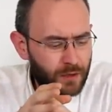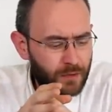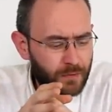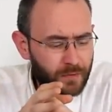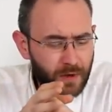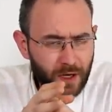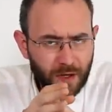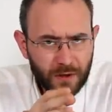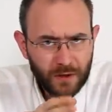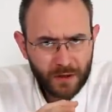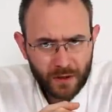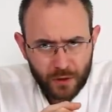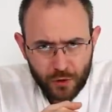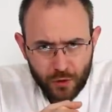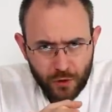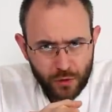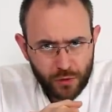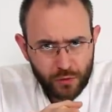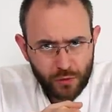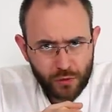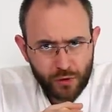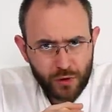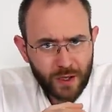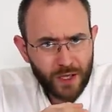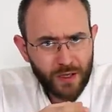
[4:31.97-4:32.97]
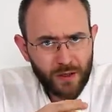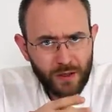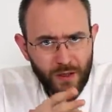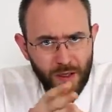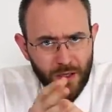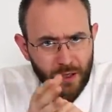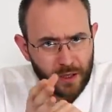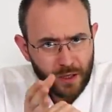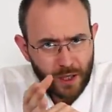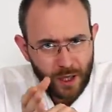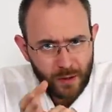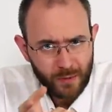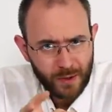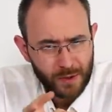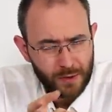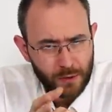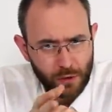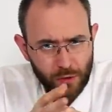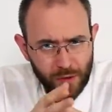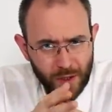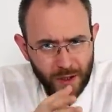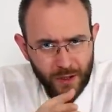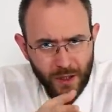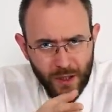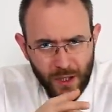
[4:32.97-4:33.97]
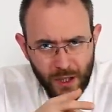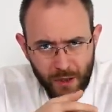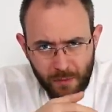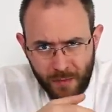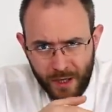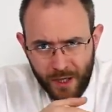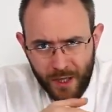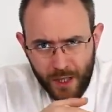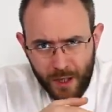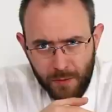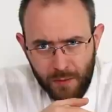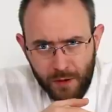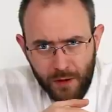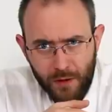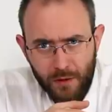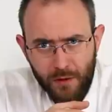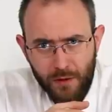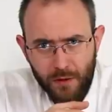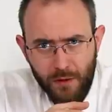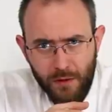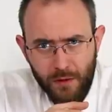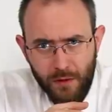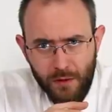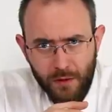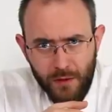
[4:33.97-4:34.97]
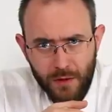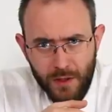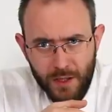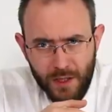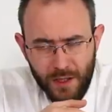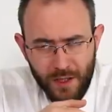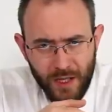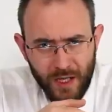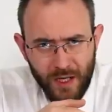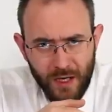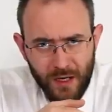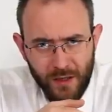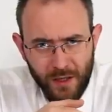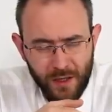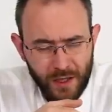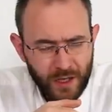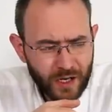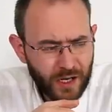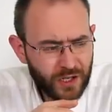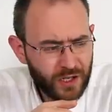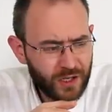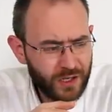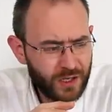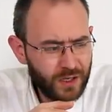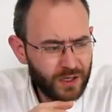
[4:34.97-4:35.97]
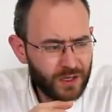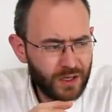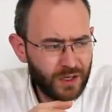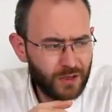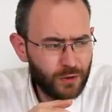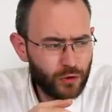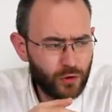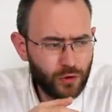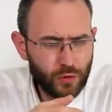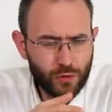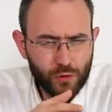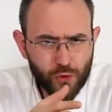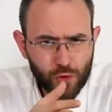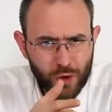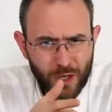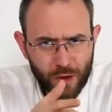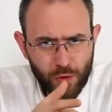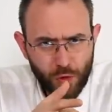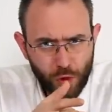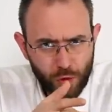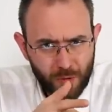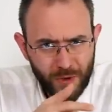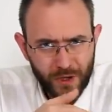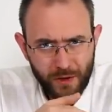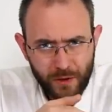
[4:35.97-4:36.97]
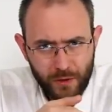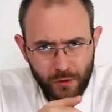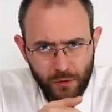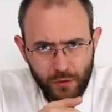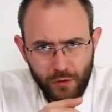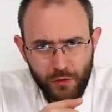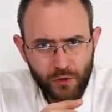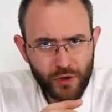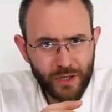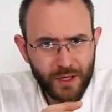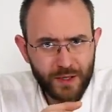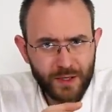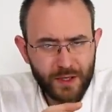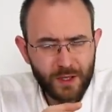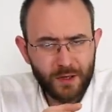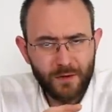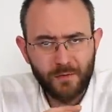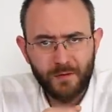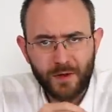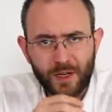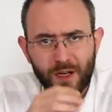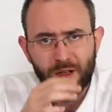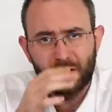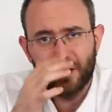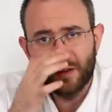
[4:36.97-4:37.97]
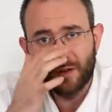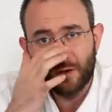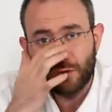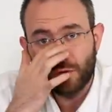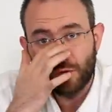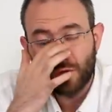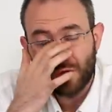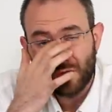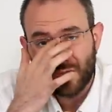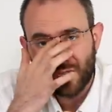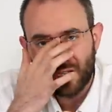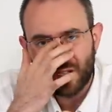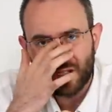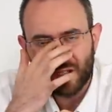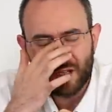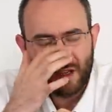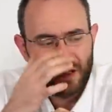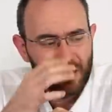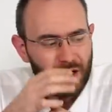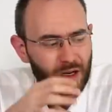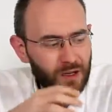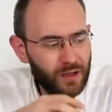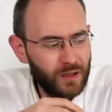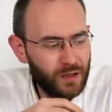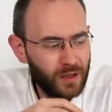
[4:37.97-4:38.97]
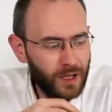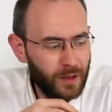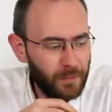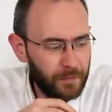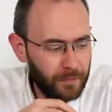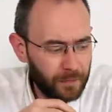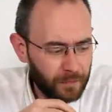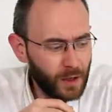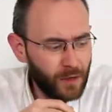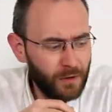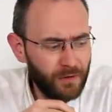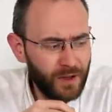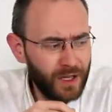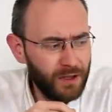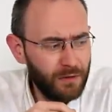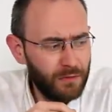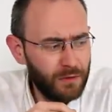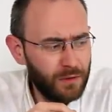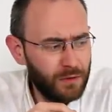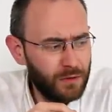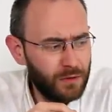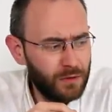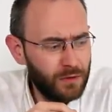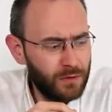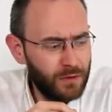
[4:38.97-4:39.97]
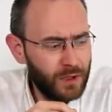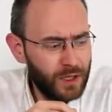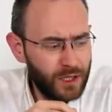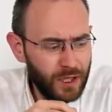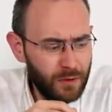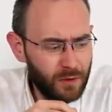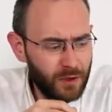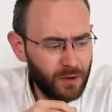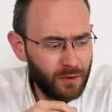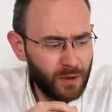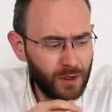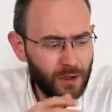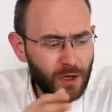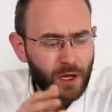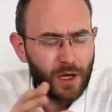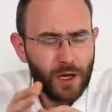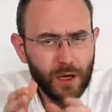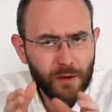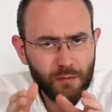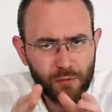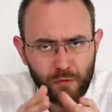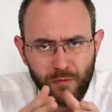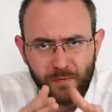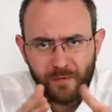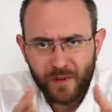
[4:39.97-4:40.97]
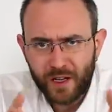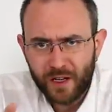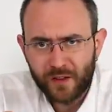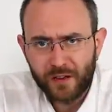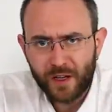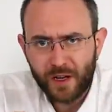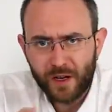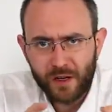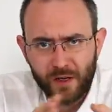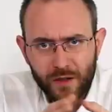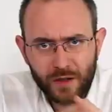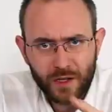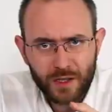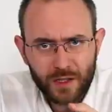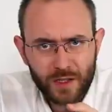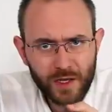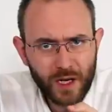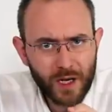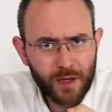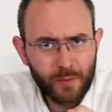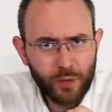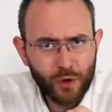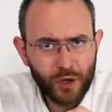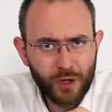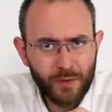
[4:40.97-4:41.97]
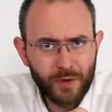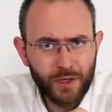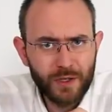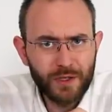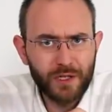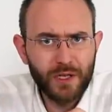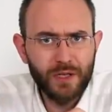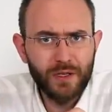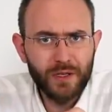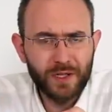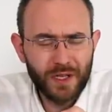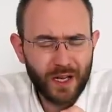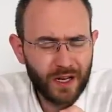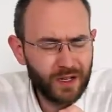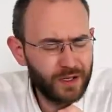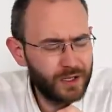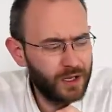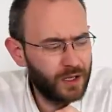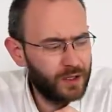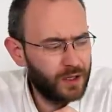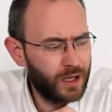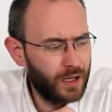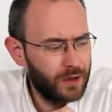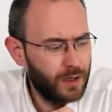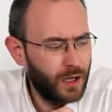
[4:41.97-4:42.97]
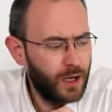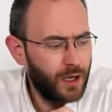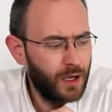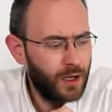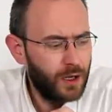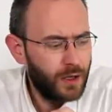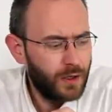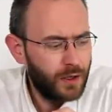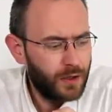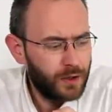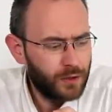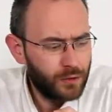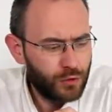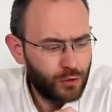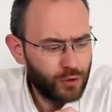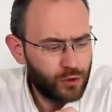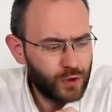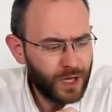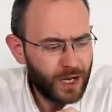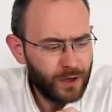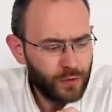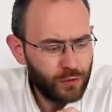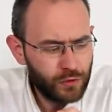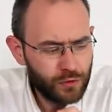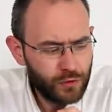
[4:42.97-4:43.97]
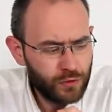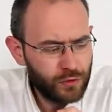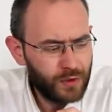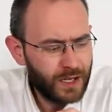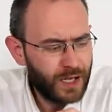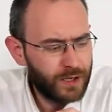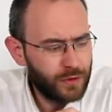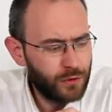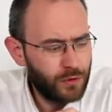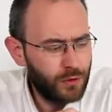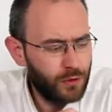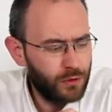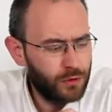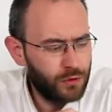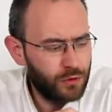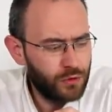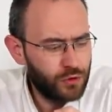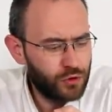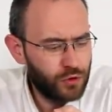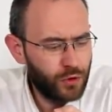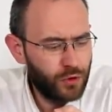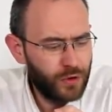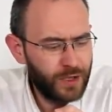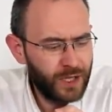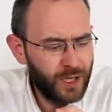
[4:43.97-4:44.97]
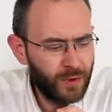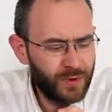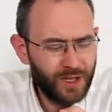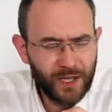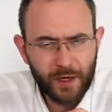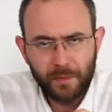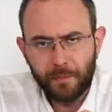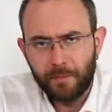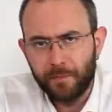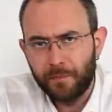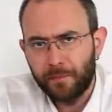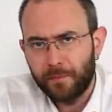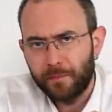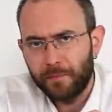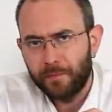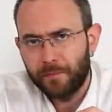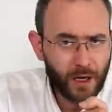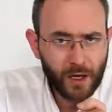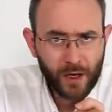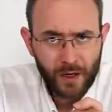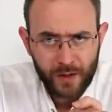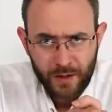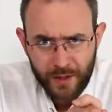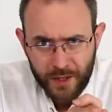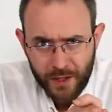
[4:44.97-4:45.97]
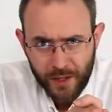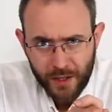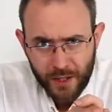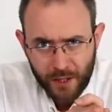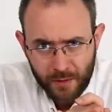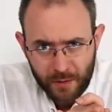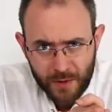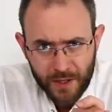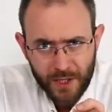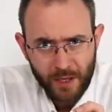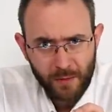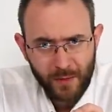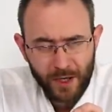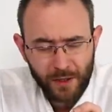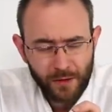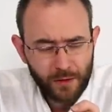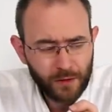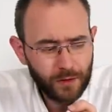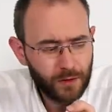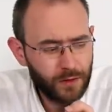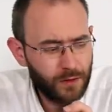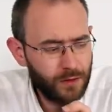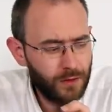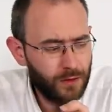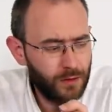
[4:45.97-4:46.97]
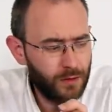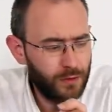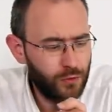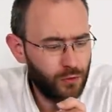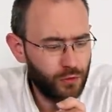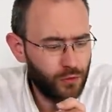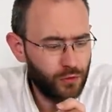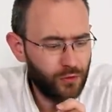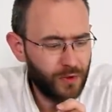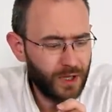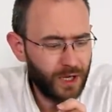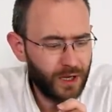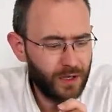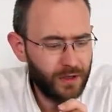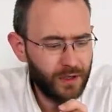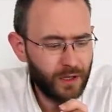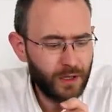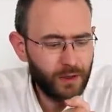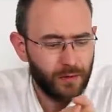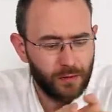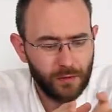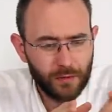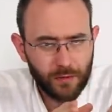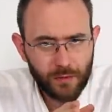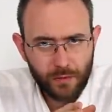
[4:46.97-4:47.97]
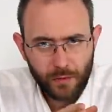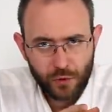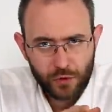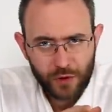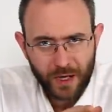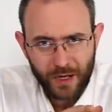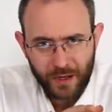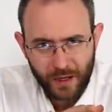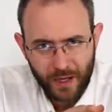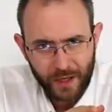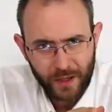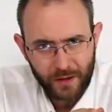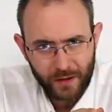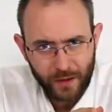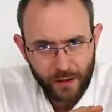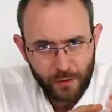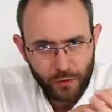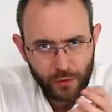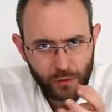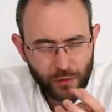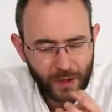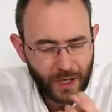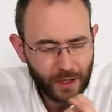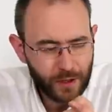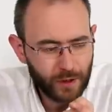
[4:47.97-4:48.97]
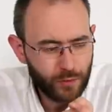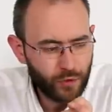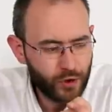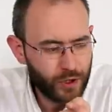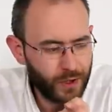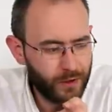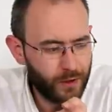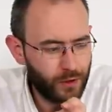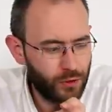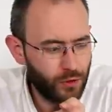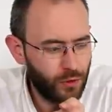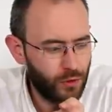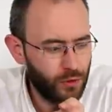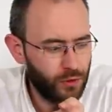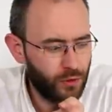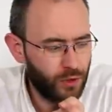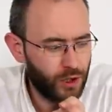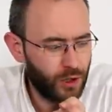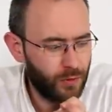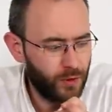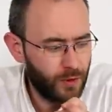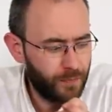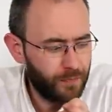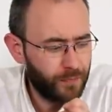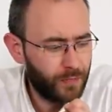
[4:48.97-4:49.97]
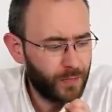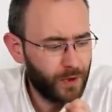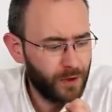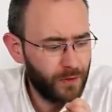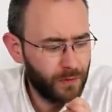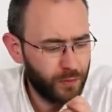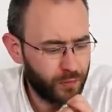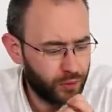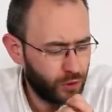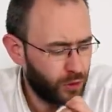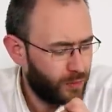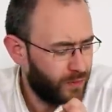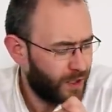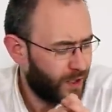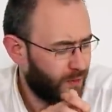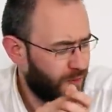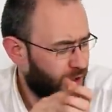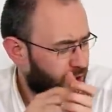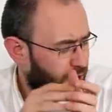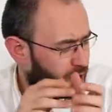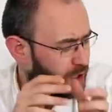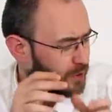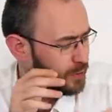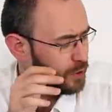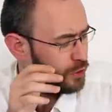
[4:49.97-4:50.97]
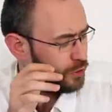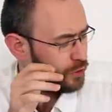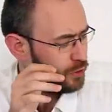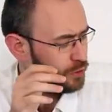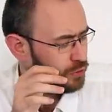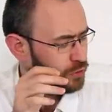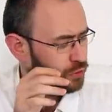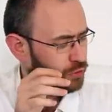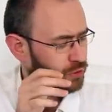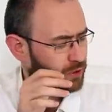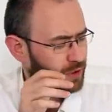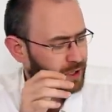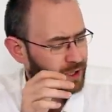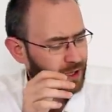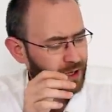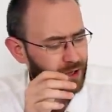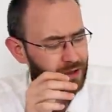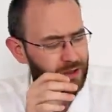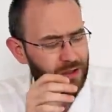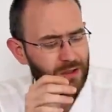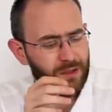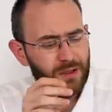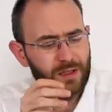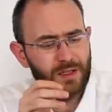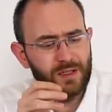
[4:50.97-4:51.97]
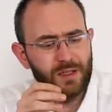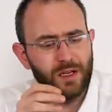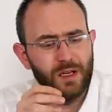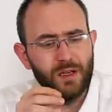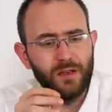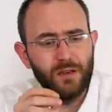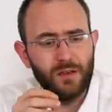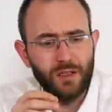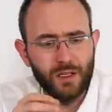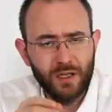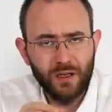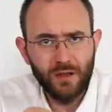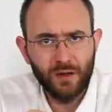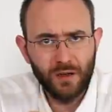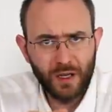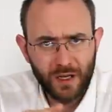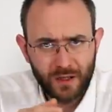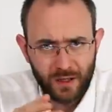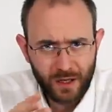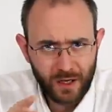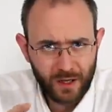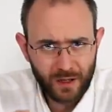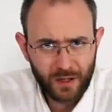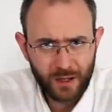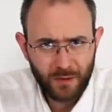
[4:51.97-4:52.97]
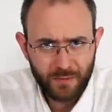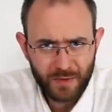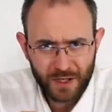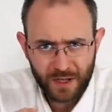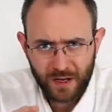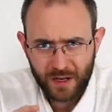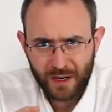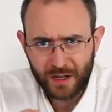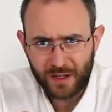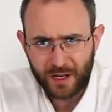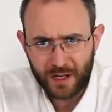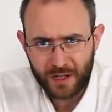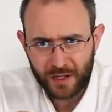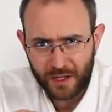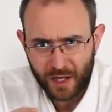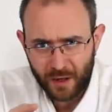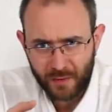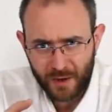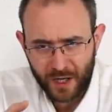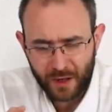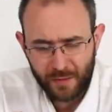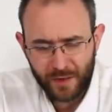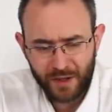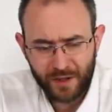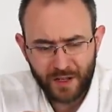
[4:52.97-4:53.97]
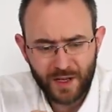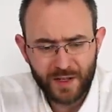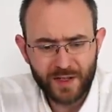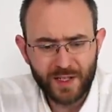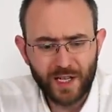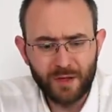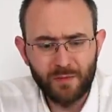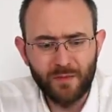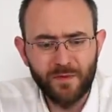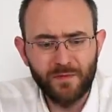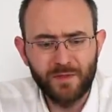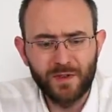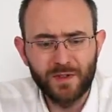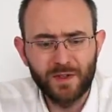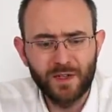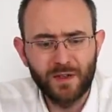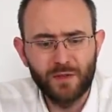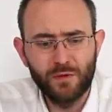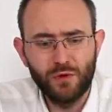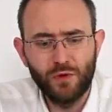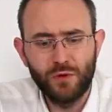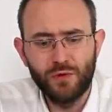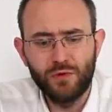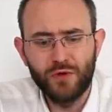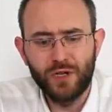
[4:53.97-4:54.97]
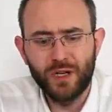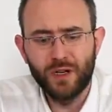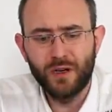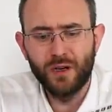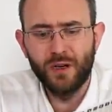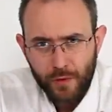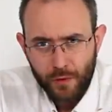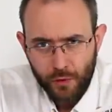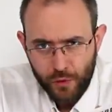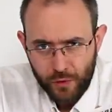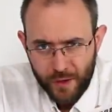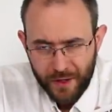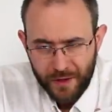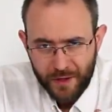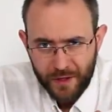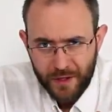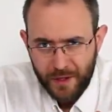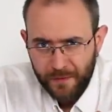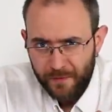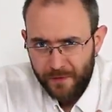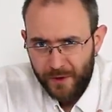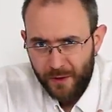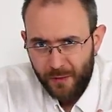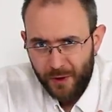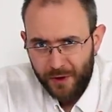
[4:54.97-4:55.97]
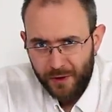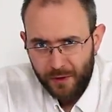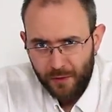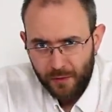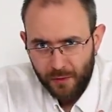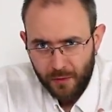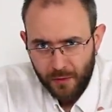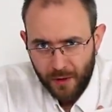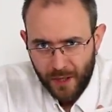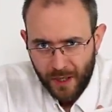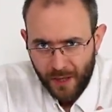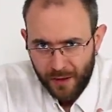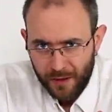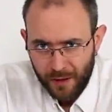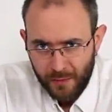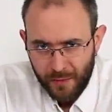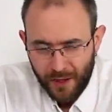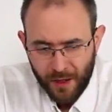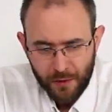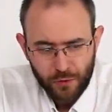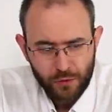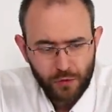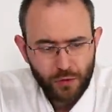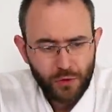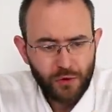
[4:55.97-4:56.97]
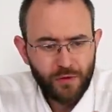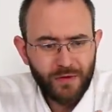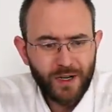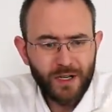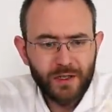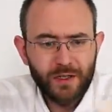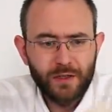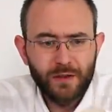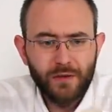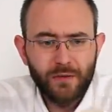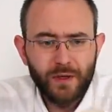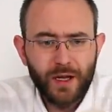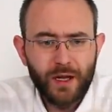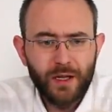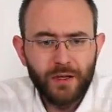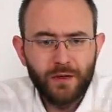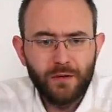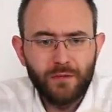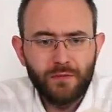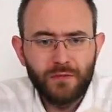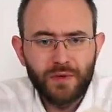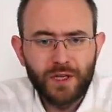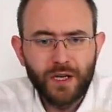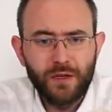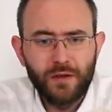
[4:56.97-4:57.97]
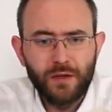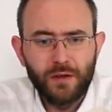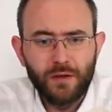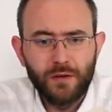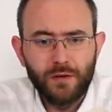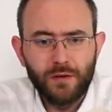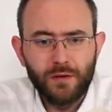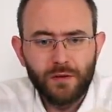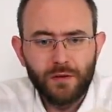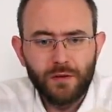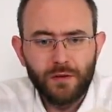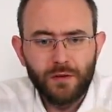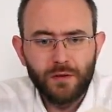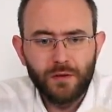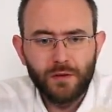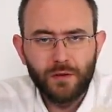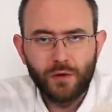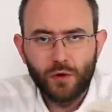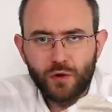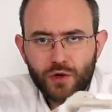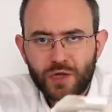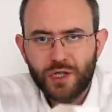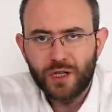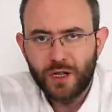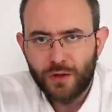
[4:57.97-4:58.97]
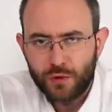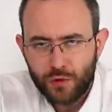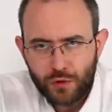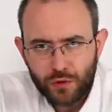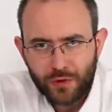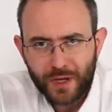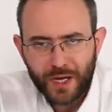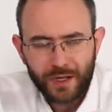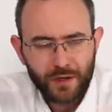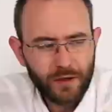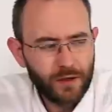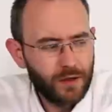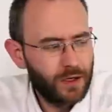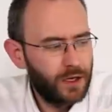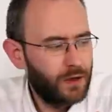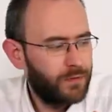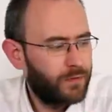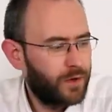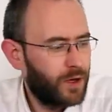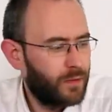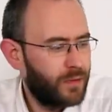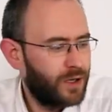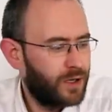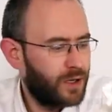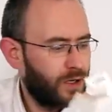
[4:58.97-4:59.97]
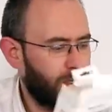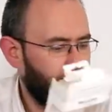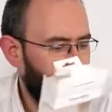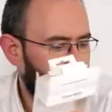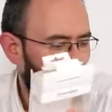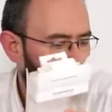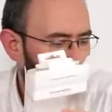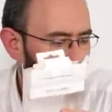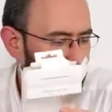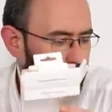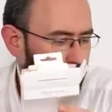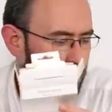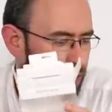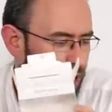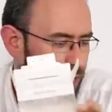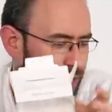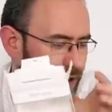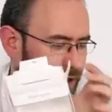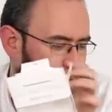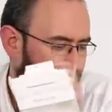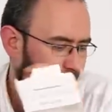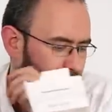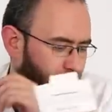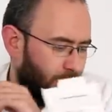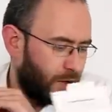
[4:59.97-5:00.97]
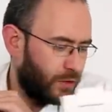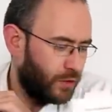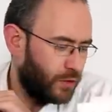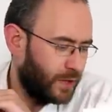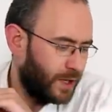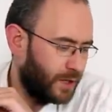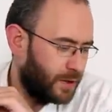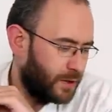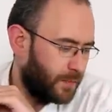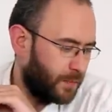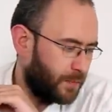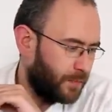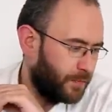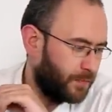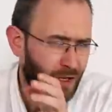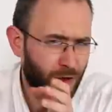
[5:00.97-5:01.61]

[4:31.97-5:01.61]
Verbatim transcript: Fiyatları çok yüksek değil. Amazon ya da eBay gibi e, sitelerden araştırırsanız çok uzak olmadığını göreceksiniz fiyatların Türkiye standartında. Ve e, dediğim gibi bu fiyat aralığında sahip olabileceğiniz gerçekten güzel ürünler olduğunu söyleyebilirim. Ayrıca kimi zaman e, ürünlerde özellikle ithal ürünlerde bu şekilde olduğu gibi problem çıkabiliyor. Kutuları aldığınızda ki hediye ettiğimiz arkadaşlar bile bir test etme fırsatı olacak. Üretici firmanın kendi bandrolü var. Yani şey e, orijinal ürünler direkt fabrikadan bandrolle birlikte geliyorlar.